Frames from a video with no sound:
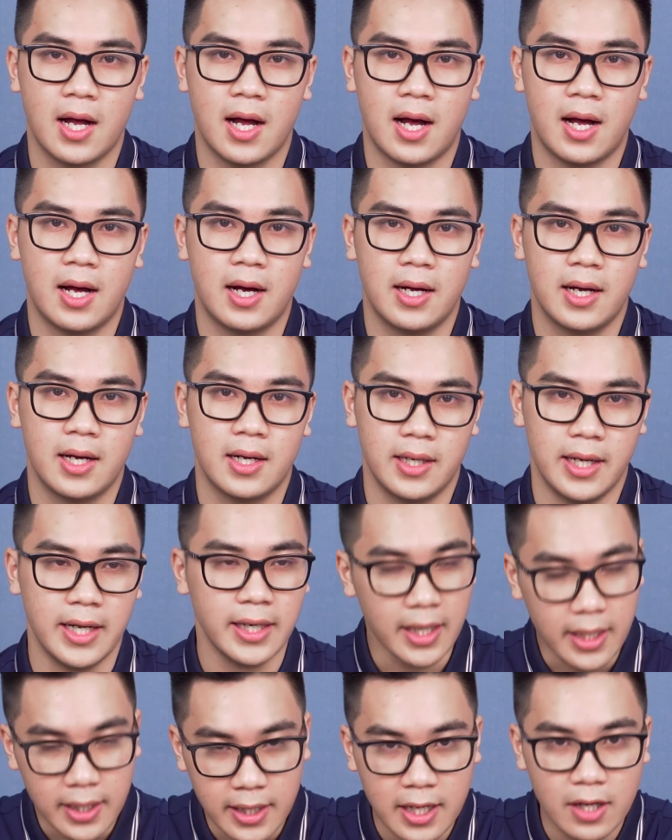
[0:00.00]
à,
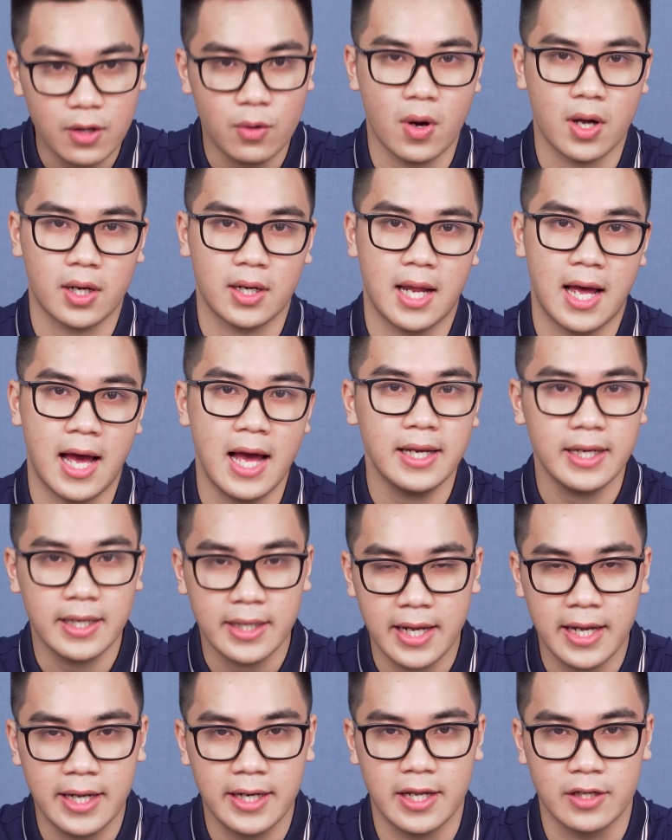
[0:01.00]
SSD hoặc là
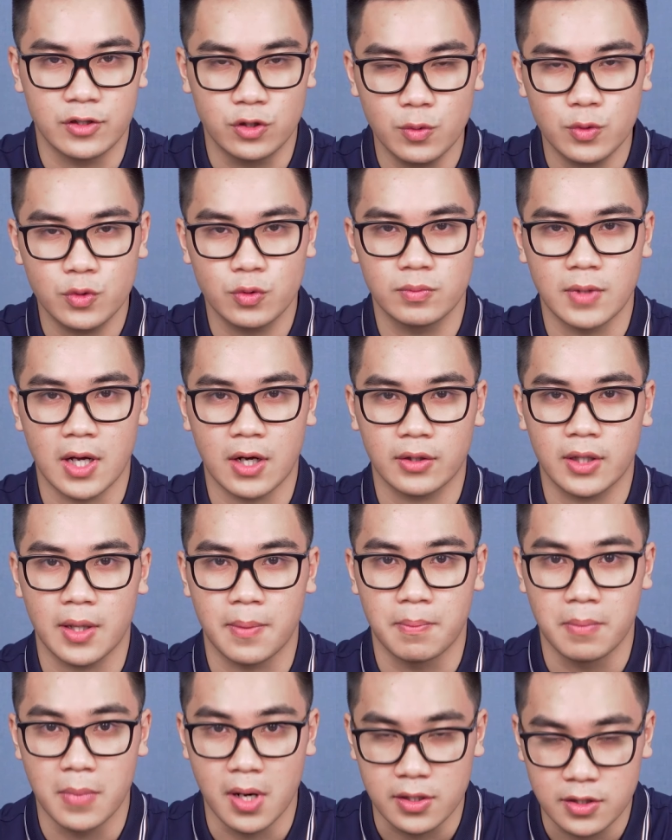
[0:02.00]
HDD để giúp chúng ta có thể
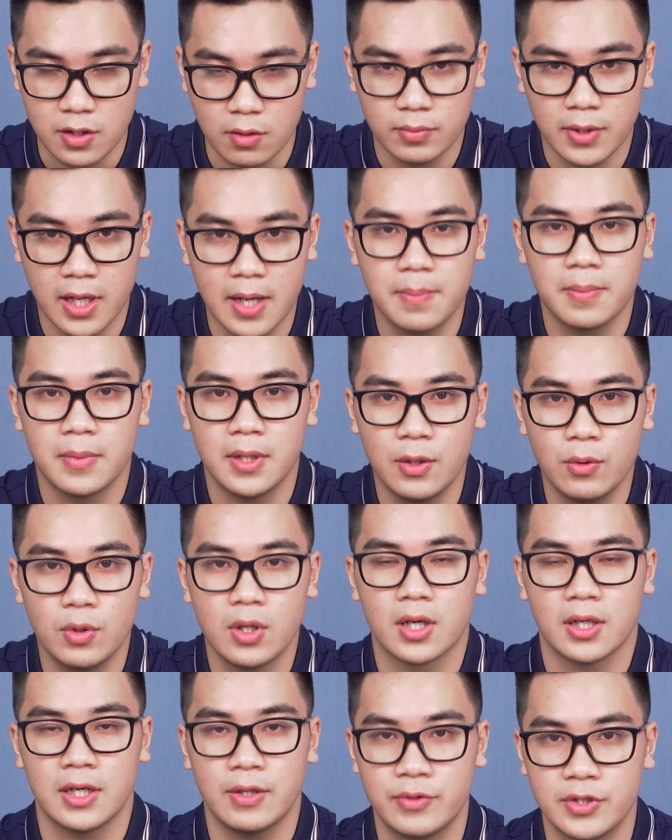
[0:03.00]
mở rộng thêm lưu
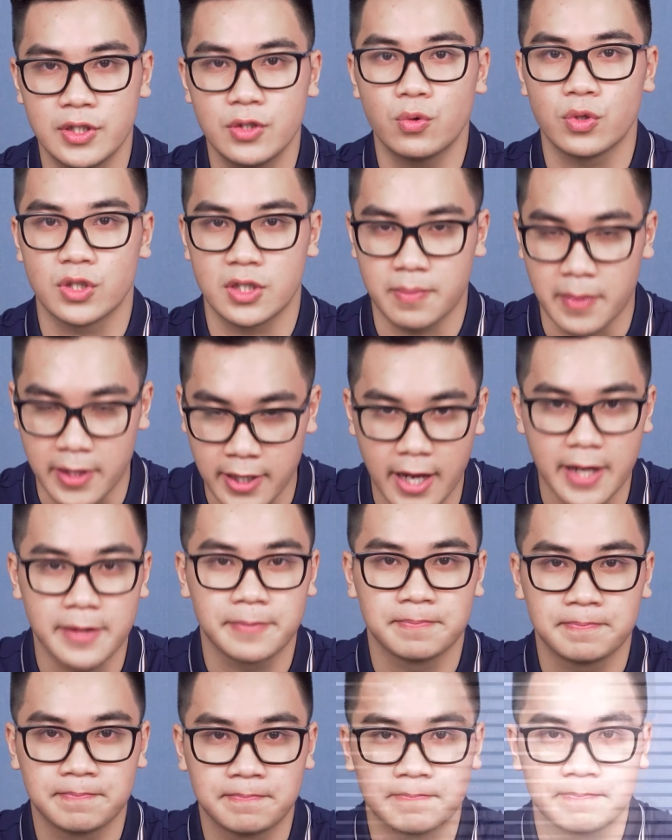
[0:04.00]
lượng lưu trữ của chiếc máy này.
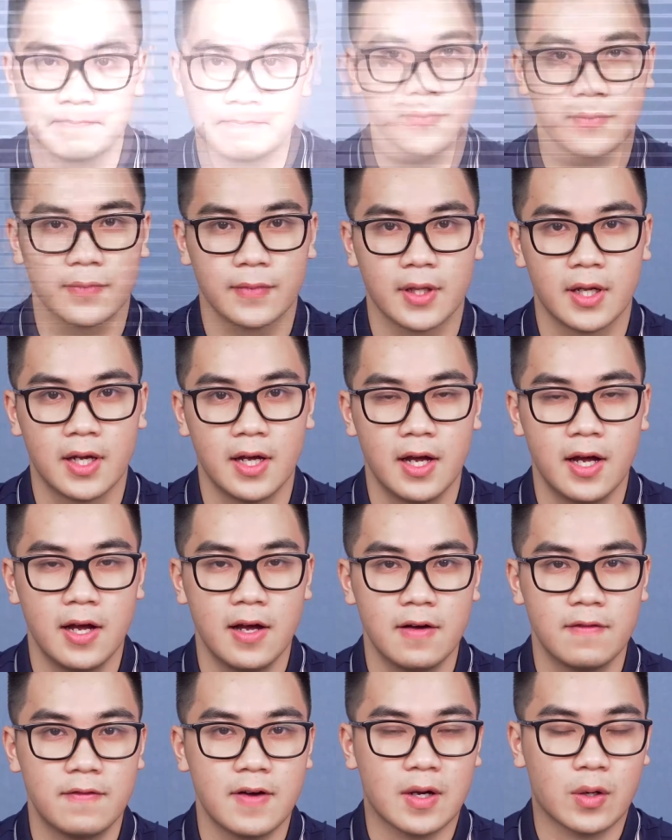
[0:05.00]

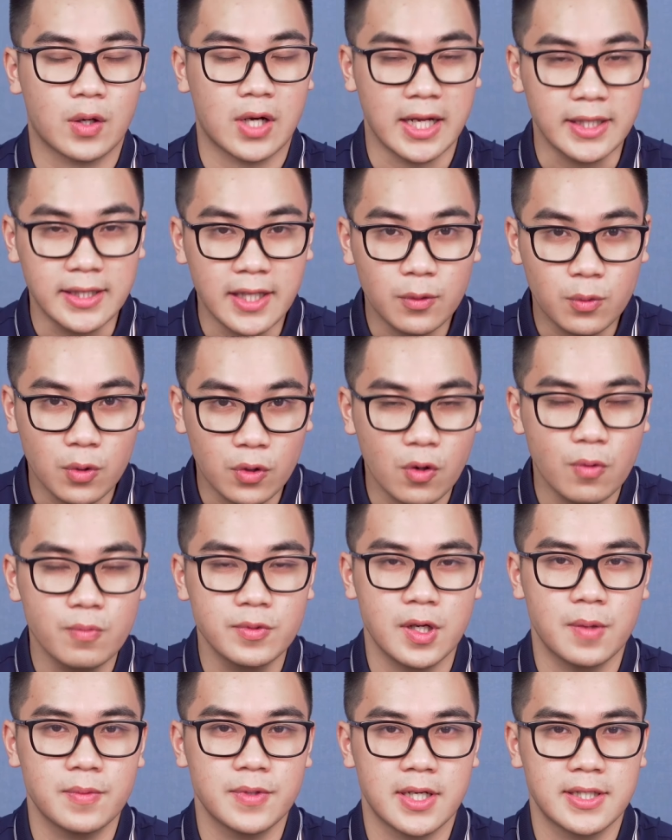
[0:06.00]
Và cái tên cuối
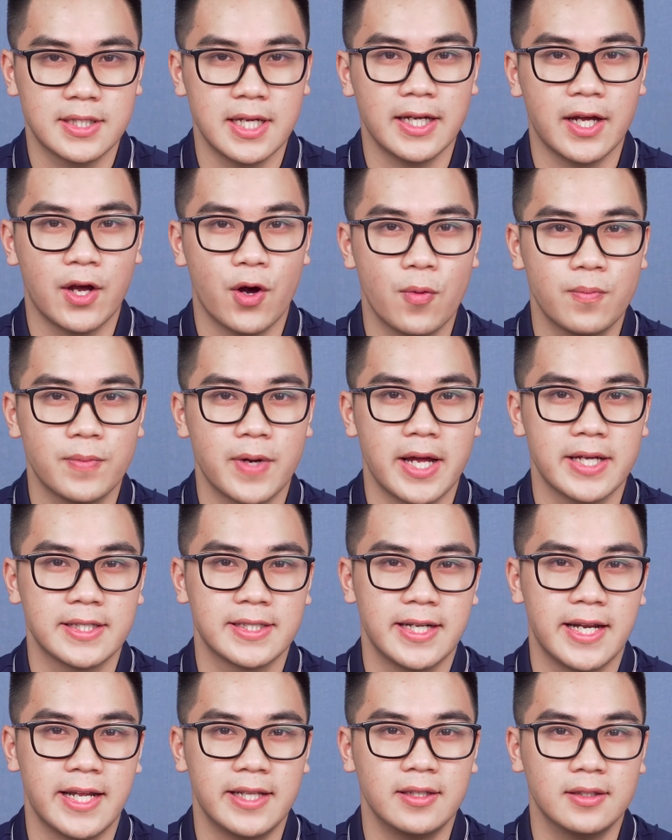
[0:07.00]
cùng trong danh sách ngày hôm nay
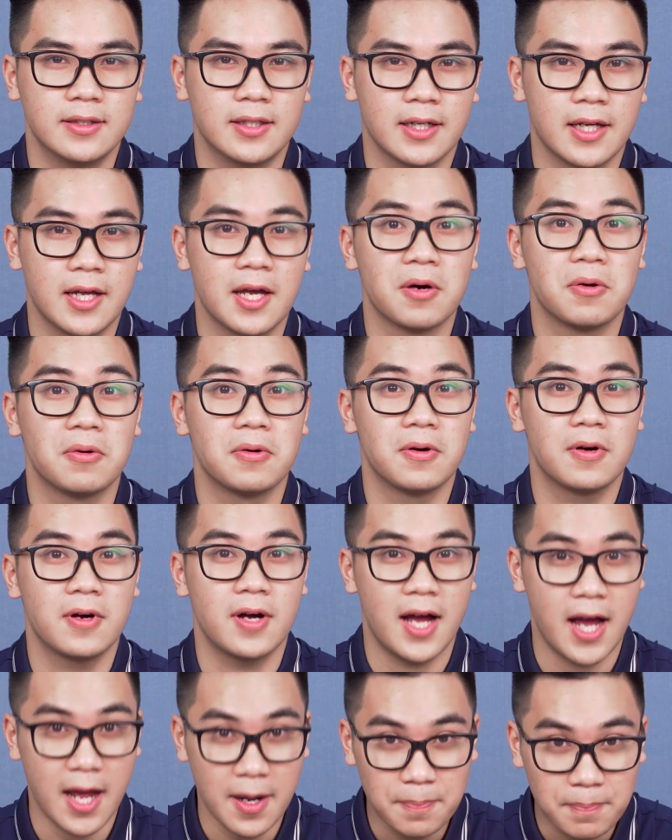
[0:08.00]
sẽ đến từ thương hiệu
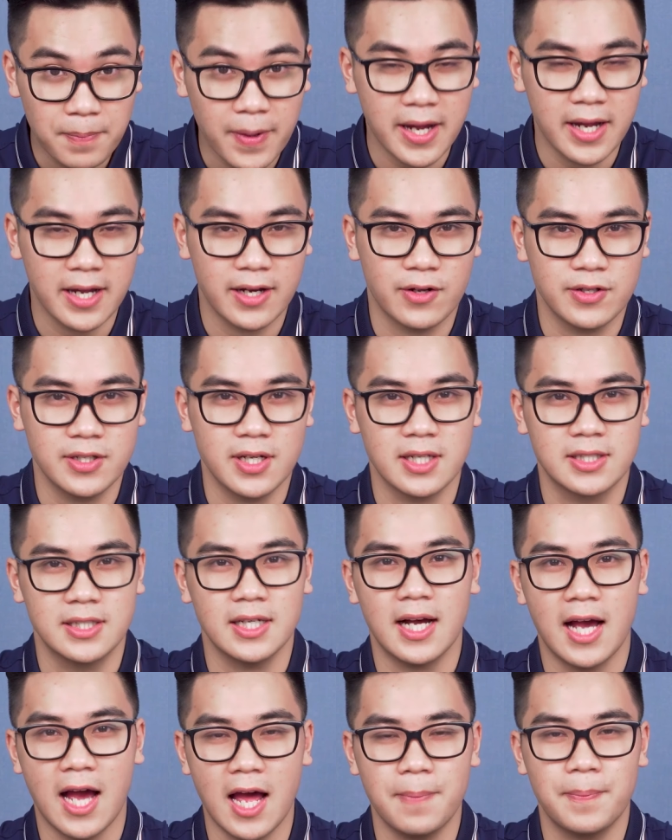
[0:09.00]
HP, đó chính là
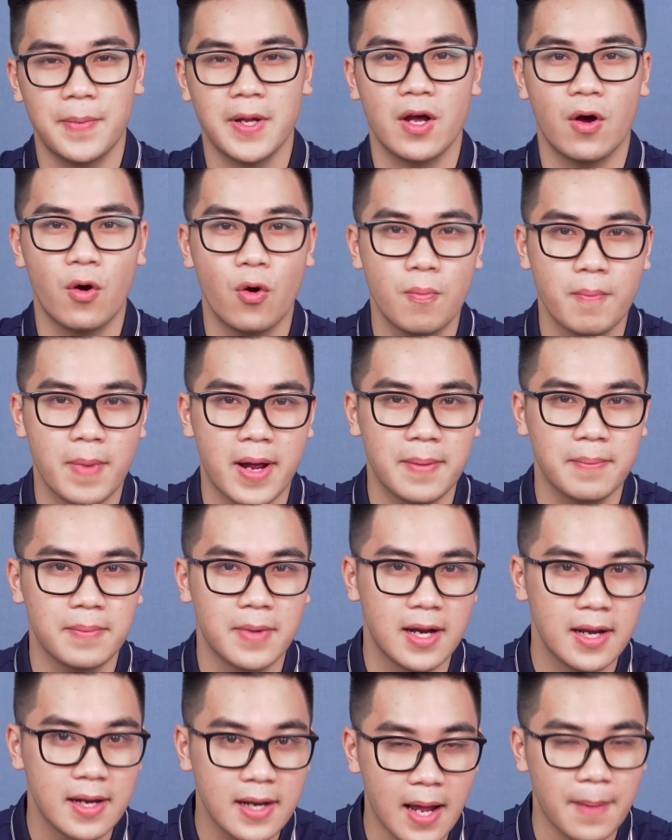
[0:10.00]
chiếc HP Omen
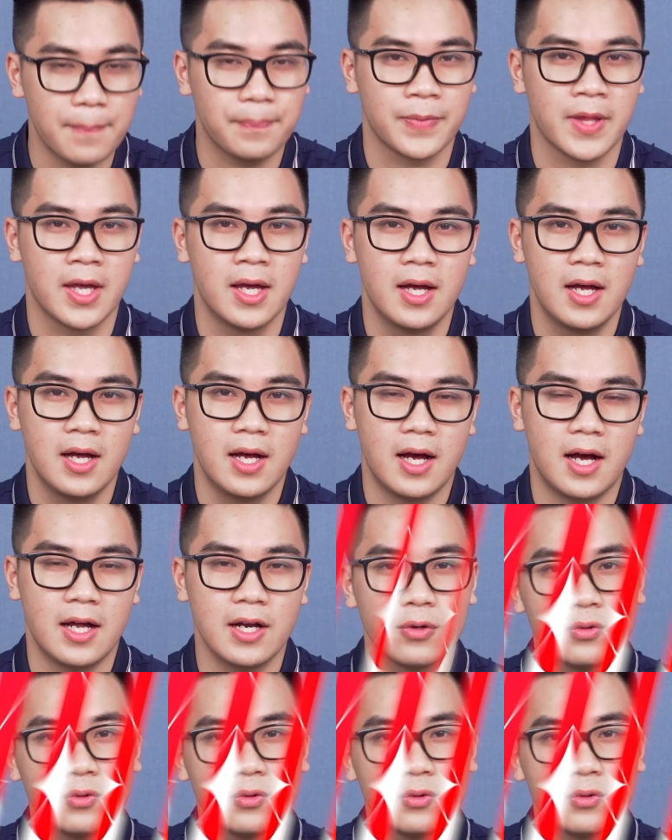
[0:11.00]
15. À,